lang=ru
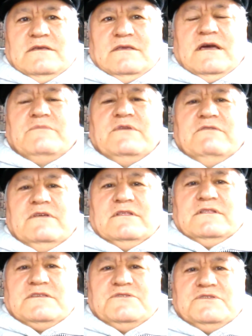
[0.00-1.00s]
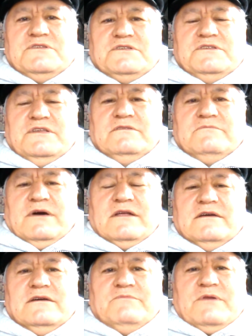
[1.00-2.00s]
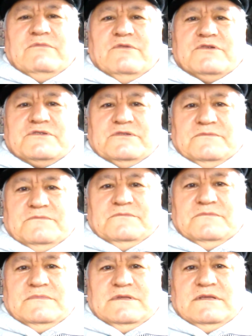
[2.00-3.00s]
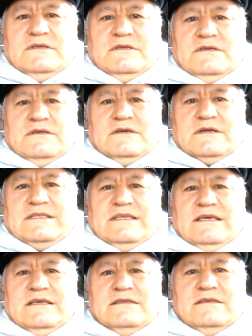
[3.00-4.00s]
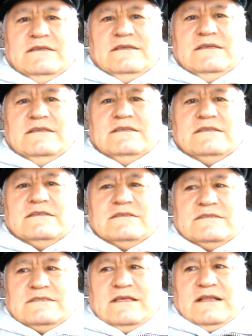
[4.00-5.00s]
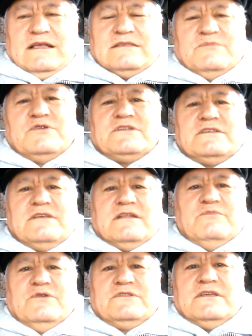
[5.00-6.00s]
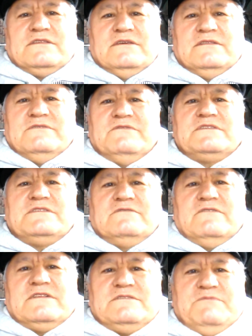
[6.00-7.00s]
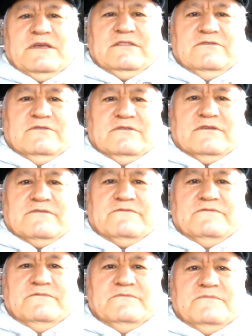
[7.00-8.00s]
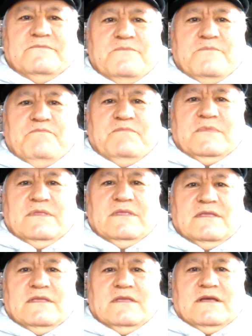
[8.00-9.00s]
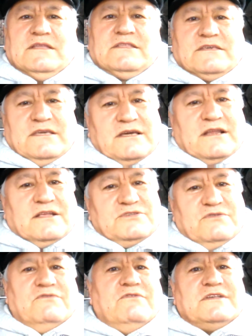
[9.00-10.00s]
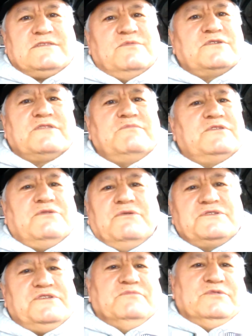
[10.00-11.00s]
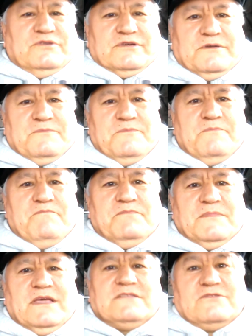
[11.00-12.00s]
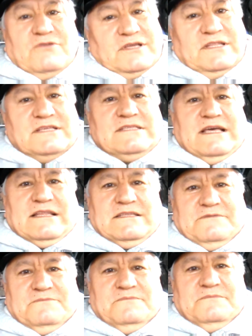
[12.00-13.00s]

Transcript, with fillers: И объявила на сегодняшний день э, промоушен, где за раз можно заработать 225 долларов. А таких разов у вас может быть очень много. Это только на старте.